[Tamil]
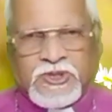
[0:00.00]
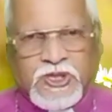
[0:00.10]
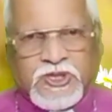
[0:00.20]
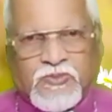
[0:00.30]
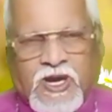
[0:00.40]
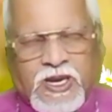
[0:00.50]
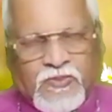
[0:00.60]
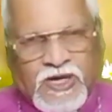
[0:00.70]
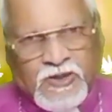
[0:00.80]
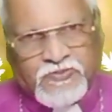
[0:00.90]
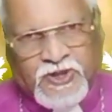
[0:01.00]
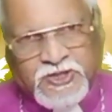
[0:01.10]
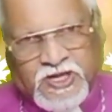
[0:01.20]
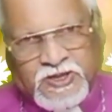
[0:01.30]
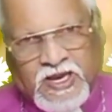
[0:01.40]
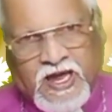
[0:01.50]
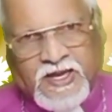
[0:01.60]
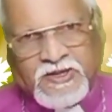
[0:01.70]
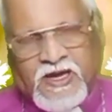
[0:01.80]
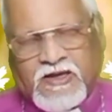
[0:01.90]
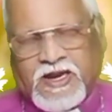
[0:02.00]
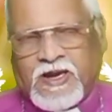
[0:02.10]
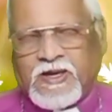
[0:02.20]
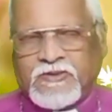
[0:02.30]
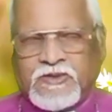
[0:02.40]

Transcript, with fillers: சீசமாய் மலப்பிரசங்கத்தில் ஐந்து ஆறு ஏழு